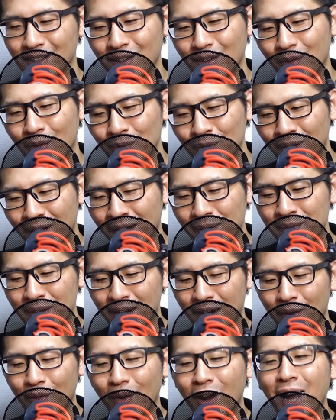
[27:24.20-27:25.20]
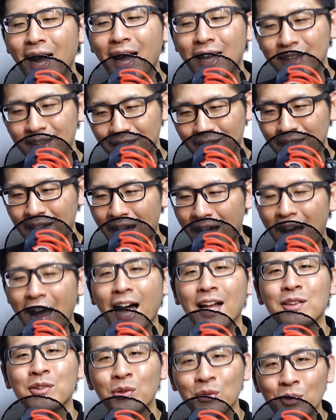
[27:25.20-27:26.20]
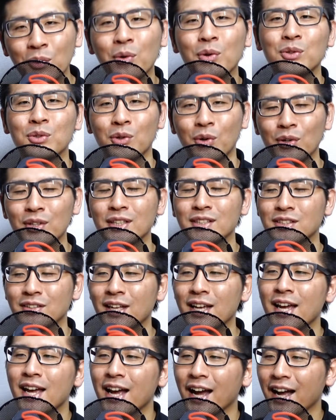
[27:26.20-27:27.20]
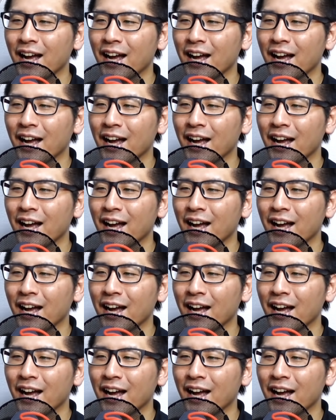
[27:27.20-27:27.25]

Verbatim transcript: このカメラを買った後のことですね。